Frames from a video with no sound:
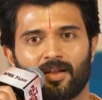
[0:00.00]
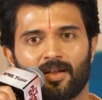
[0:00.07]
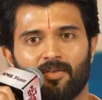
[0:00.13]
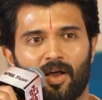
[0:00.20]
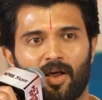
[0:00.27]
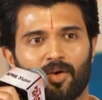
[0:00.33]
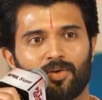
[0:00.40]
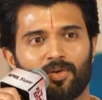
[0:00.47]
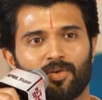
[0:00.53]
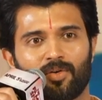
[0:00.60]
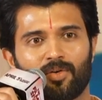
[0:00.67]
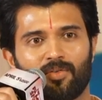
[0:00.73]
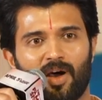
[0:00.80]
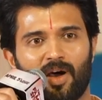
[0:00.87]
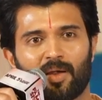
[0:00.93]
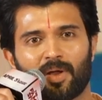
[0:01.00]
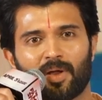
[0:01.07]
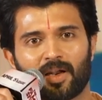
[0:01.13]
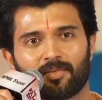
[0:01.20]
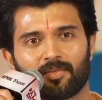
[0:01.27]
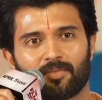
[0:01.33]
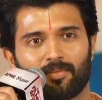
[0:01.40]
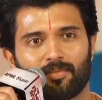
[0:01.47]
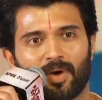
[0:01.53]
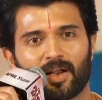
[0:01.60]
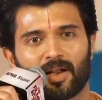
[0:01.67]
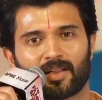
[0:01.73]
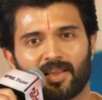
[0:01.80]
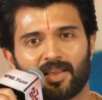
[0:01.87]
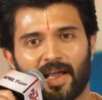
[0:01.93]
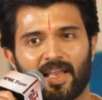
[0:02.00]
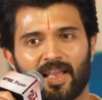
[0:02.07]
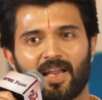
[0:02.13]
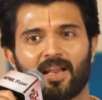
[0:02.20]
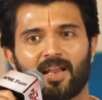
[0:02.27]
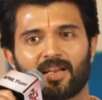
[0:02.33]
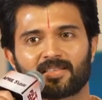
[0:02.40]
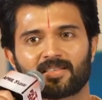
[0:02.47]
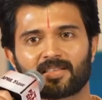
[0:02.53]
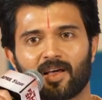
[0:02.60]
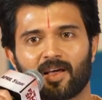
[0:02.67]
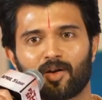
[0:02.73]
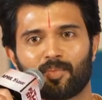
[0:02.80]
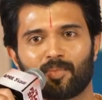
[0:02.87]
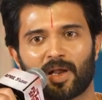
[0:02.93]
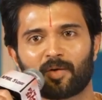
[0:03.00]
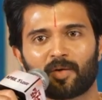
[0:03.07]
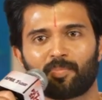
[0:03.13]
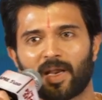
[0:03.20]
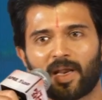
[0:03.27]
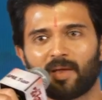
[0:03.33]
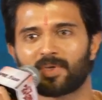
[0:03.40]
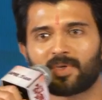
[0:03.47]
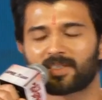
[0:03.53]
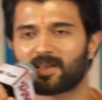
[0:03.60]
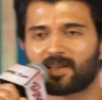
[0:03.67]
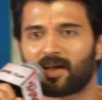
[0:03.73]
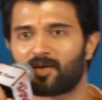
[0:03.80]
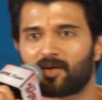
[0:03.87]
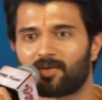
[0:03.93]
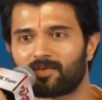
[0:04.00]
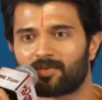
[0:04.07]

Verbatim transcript: వాళ్ళు వాళ్ళు మన మనకు ధైర్యాన్ని ఇస్తారు మనకు ప్రేమిస్తారు